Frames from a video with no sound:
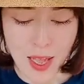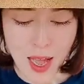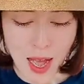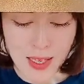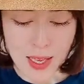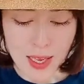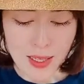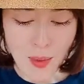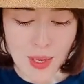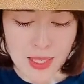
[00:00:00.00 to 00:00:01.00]
はい、
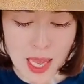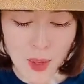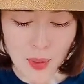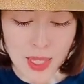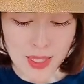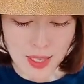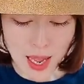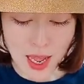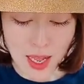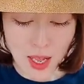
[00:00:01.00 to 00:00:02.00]
では最後です
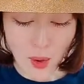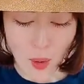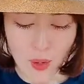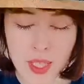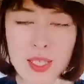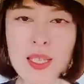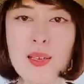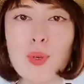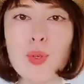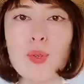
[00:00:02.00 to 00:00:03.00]
ね、本質
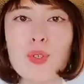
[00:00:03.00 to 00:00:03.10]
に戻る